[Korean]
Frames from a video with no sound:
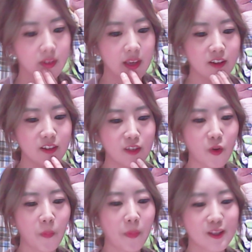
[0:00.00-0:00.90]
혜연님
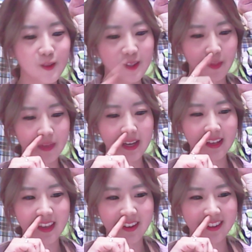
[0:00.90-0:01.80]
콕판손 접어
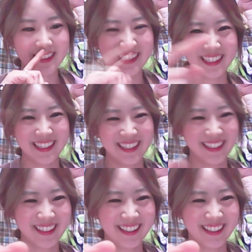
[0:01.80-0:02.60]
살게요. 자.